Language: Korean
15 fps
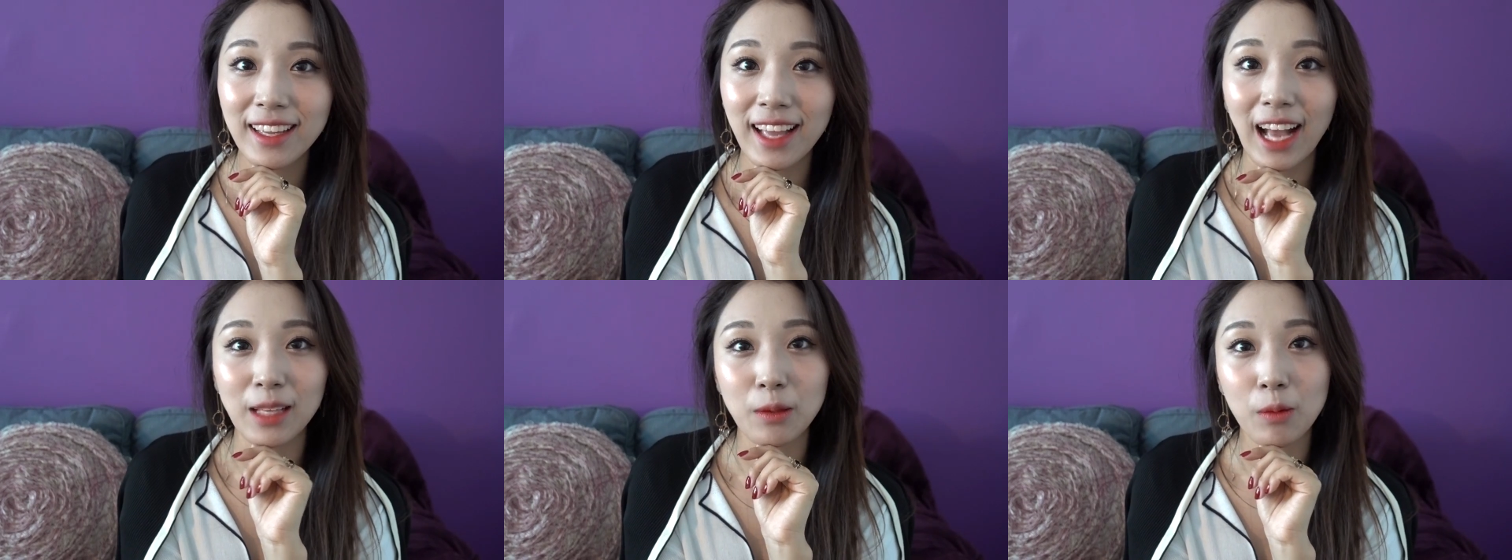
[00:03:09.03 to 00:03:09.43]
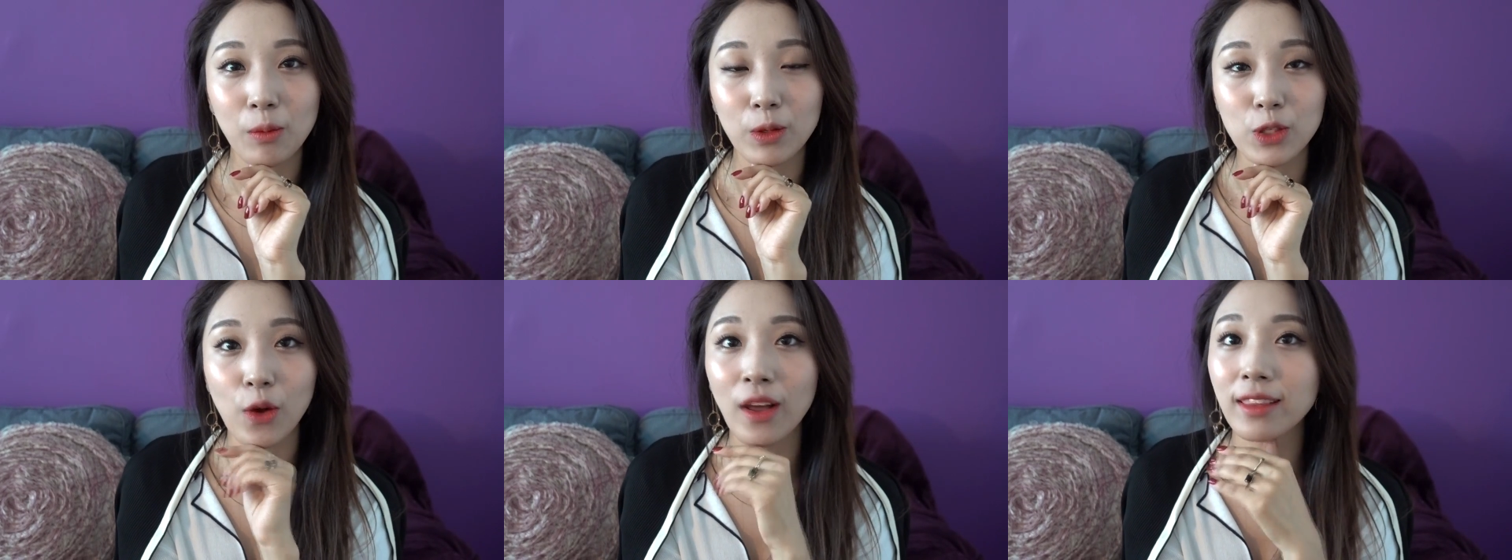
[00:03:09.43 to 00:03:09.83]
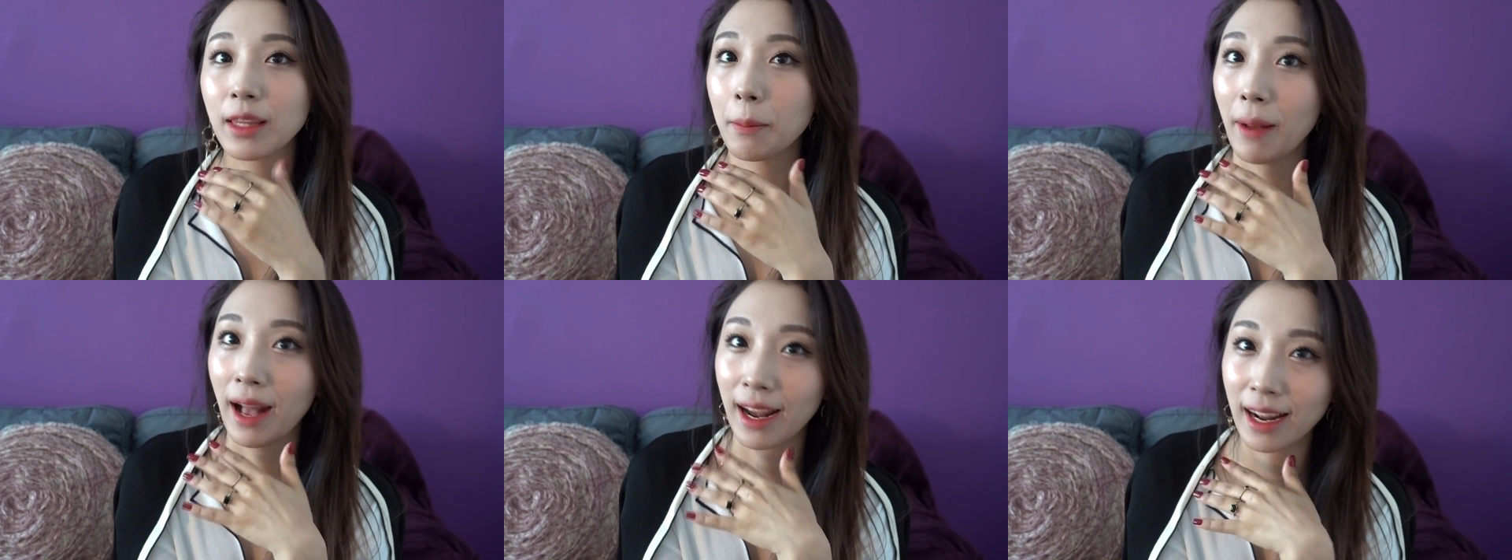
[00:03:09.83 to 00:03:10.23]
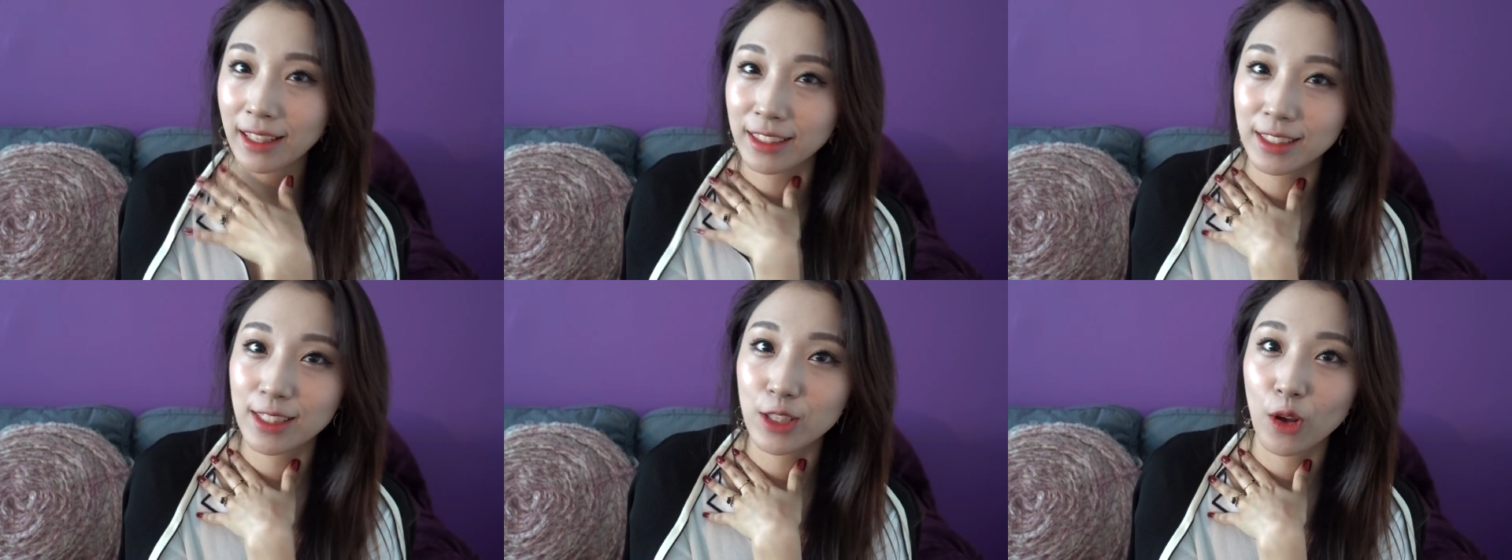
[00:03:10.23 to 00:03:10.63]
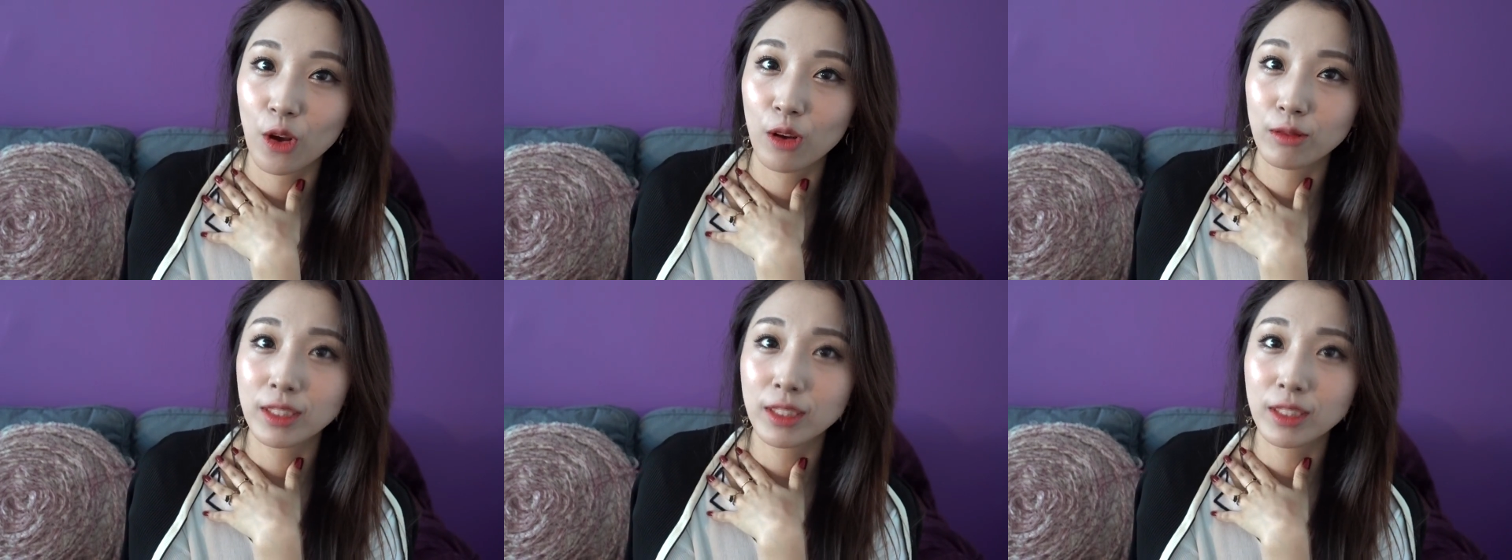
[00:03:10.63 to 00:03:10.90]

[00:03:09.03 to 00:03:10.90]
아니면 뭐 저한테 바라는 점,